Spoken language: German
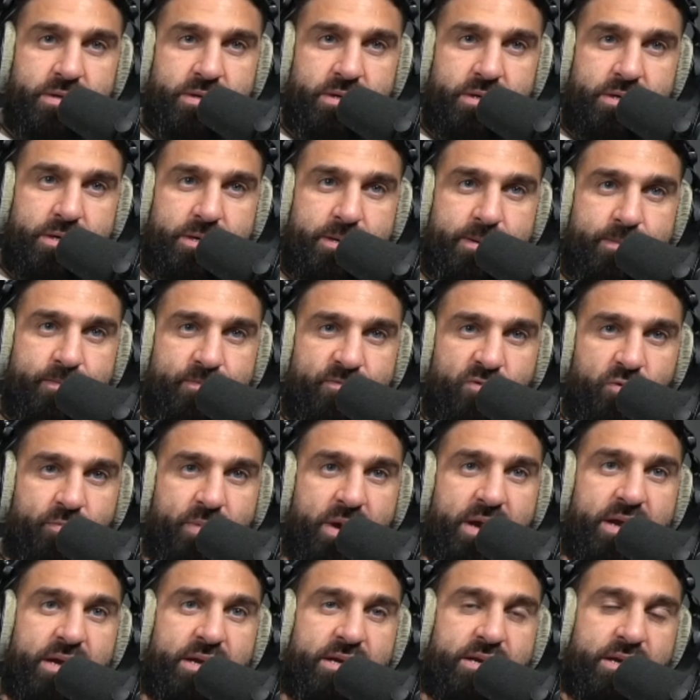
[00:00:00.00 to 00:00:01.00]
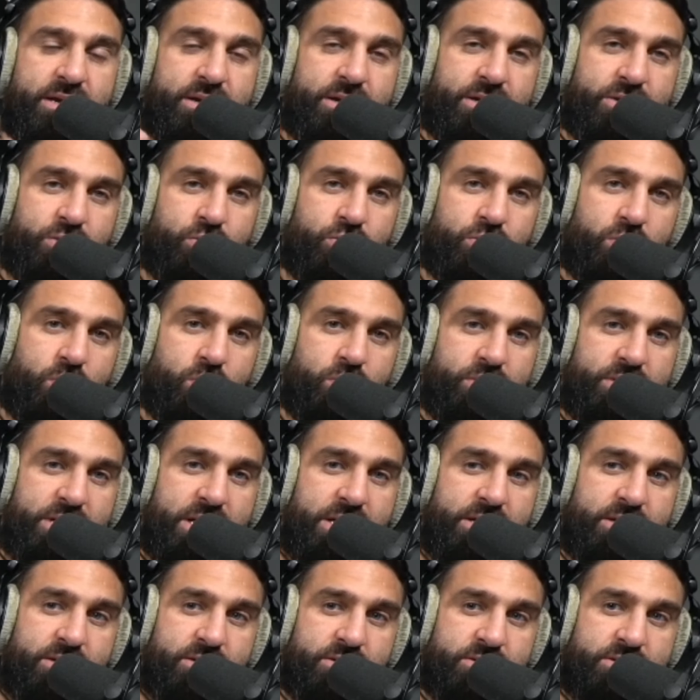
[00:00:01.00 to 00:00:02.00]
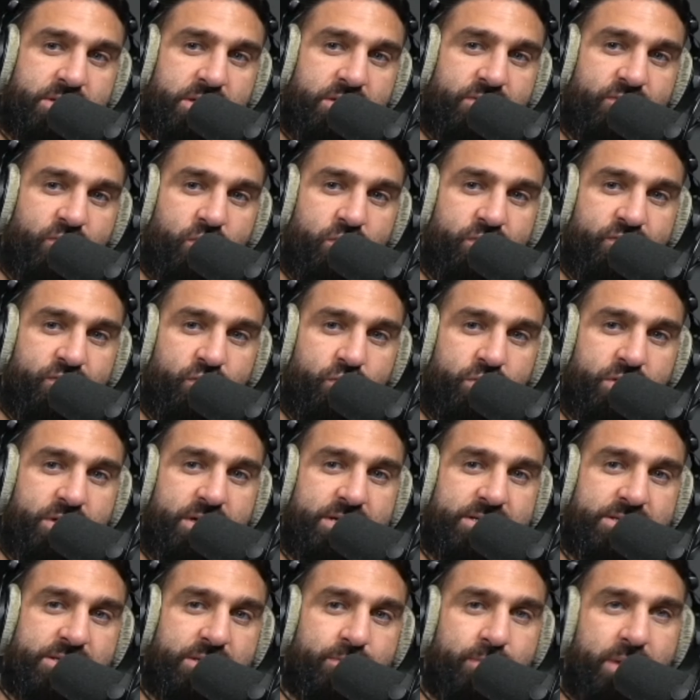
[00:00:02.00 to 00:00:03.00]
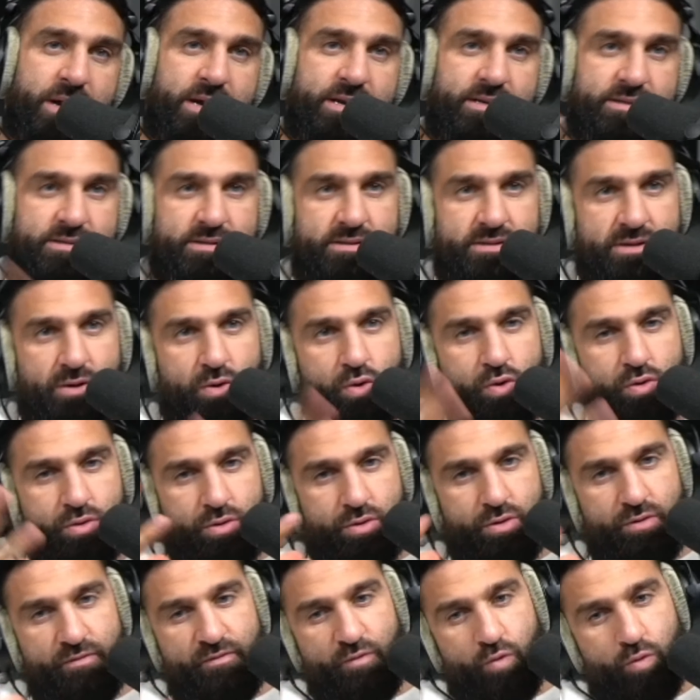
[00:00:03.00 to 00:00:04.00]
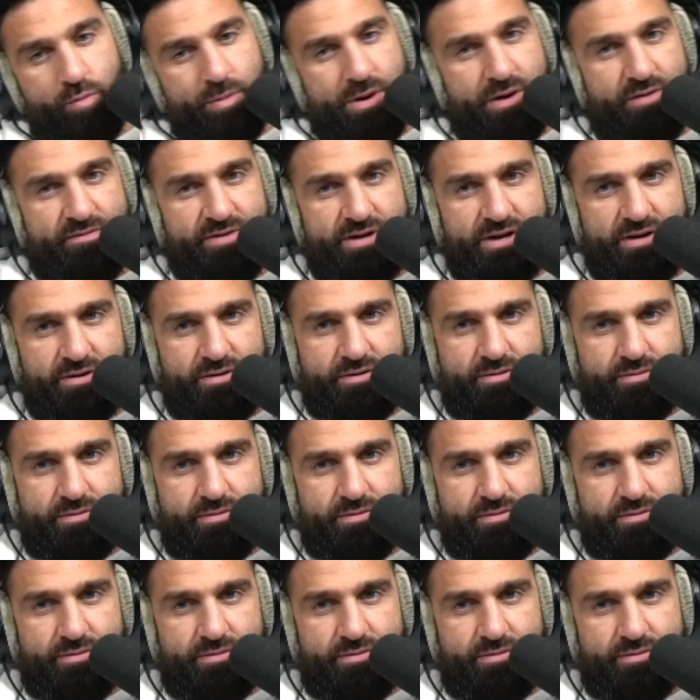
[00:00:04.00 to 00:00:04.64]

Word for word: Ähm, wobei ich ja natürlich auch gerne sehen wollen würde, dass die beiden sich ja auch irgendwo mal wieder